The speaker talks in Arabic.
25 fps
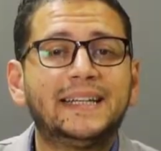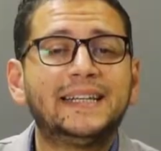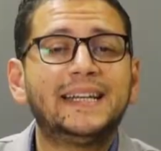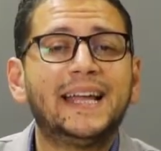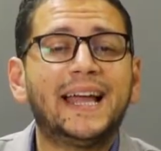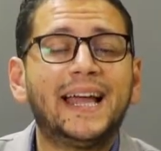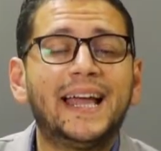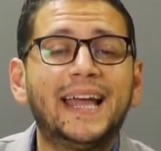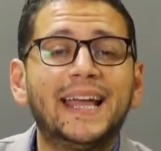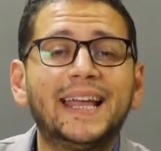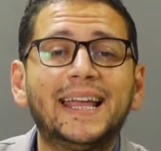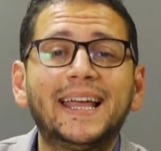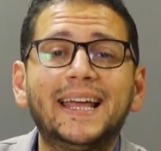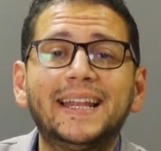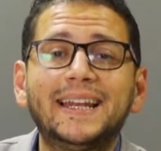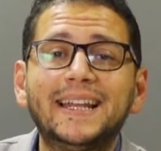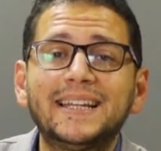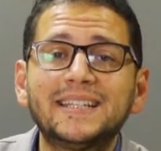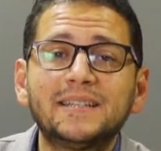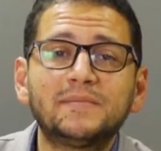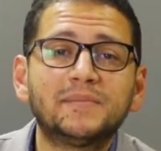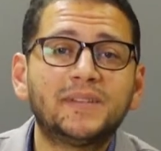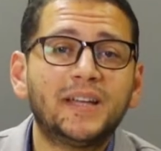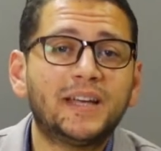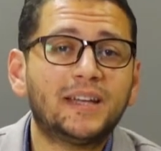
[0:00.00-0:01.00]
تاني حاجه
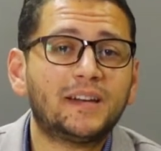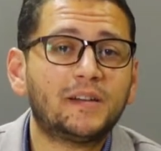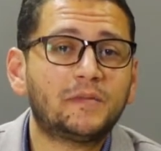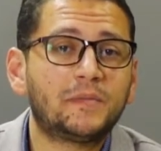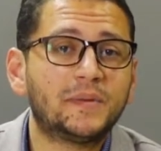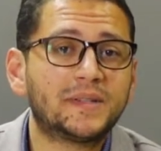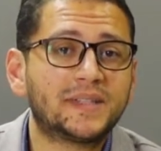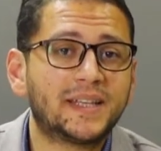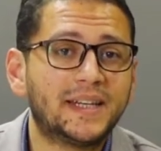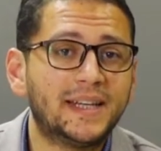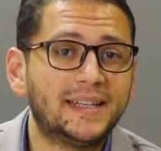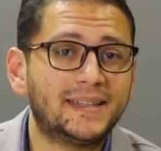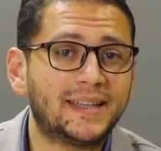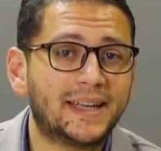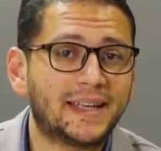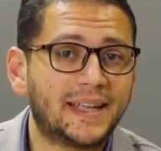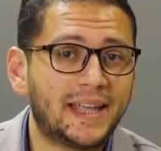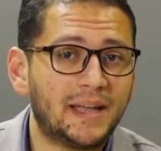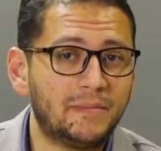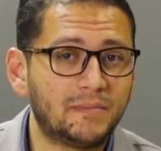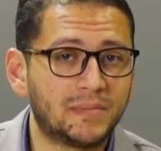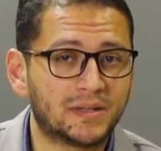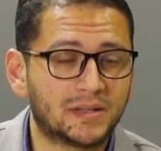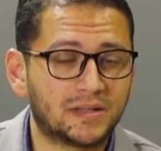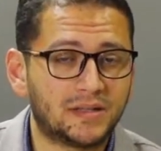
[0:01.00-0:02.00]
لازم تعرف ميزانيتك
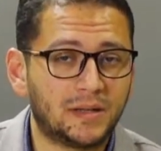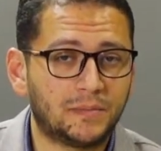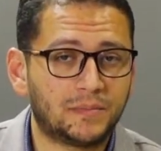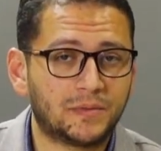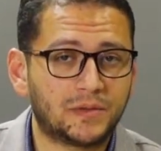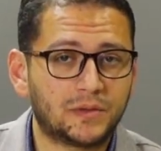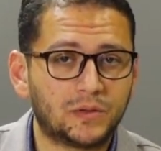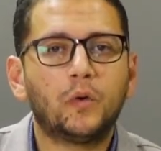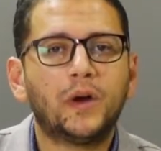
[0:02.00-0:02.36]
كام بالظبط